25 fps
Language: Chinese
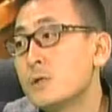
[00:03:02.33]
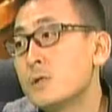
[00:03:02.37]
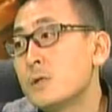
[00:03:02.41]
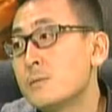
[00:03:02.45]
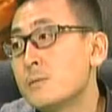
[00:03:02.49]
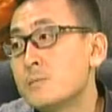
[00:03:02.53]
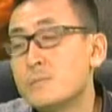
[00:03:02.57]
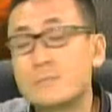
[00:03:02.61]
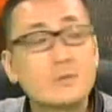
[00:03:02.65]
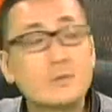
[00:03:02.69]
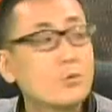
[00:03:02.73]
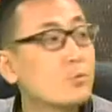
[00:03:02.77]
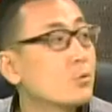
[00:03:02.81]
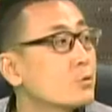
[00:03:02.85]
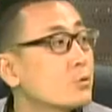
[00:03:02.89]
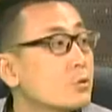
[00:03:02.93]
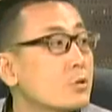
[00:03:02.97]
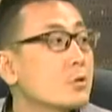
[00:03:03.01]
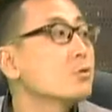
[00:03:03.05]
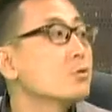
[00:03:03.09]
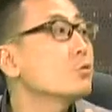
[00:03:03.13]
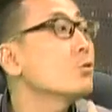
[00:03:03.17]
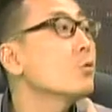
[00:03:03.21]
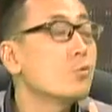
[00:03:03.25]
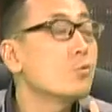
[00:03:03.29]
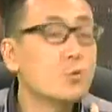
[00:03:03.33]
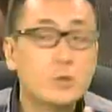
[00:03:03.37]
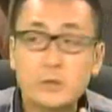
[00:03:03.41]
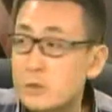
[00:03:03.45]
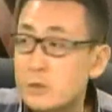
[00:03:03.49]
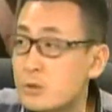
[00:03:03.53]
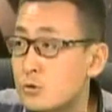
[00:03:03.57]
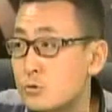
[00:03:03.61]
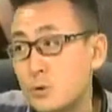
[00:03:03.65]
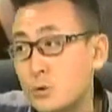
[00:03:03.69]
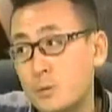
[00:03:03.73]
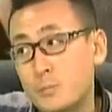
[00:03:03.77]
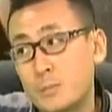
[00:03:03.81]
同意的。我觉得如果我
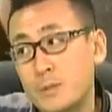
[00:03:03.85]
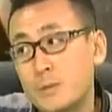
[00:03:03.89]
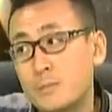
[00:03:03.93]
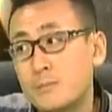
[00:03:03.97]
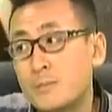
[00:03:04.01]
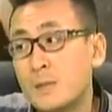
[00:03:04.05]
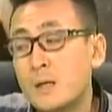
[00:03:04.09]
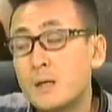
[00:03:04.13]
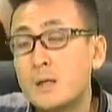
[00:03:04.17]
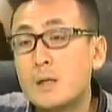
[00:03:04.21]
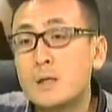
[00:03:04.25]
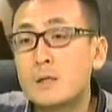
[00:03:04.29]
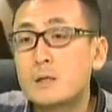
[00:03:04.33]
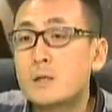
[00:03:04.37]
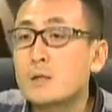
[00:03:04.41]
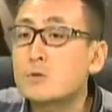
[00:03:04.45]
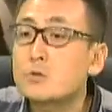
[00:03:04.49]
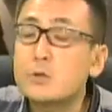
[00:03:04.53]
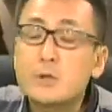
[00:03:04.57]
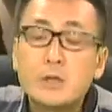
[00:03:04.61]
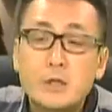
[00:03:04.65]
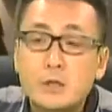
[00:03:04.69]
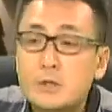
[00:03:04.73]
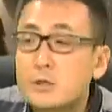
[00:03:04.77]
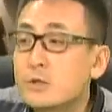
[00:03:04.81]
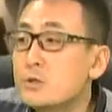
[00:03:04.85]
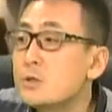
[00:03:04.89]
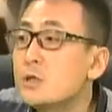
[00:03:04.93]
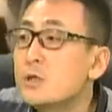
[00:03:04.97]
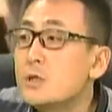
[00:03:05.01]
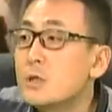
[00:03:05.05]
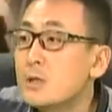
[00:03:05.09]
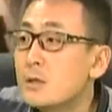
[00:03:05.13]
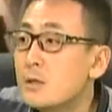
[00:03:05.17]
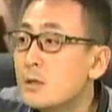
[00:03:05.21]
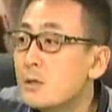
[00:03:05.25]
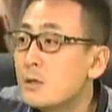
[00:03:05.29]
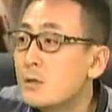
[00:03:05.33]
是个选民，他说给十
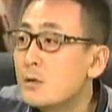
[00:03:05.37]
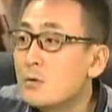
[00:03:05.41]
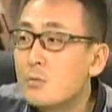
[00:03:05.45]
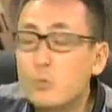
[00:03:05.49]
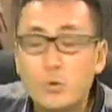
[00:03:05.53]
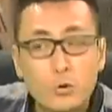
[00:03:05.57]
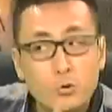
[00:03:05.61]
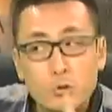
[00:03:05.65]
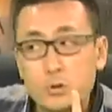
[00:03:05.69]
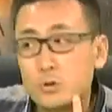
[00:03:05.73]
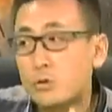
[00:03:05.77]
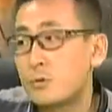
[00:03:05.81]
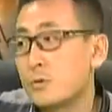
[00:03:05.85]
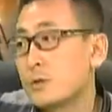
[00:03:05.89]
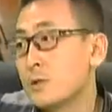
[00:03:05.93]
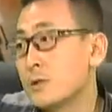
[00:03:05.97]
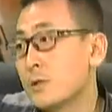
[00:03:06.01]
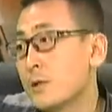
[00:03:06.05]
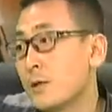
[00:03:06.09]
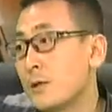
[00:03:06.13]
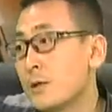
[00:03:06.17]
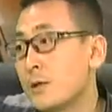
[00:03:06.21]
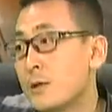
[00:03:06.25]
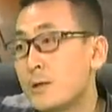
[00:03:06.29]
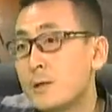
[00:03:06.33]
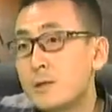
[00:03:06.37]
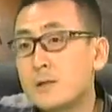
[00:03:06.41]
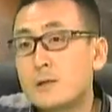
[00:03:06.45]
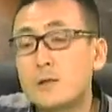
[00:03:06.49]
亿，我会同意的。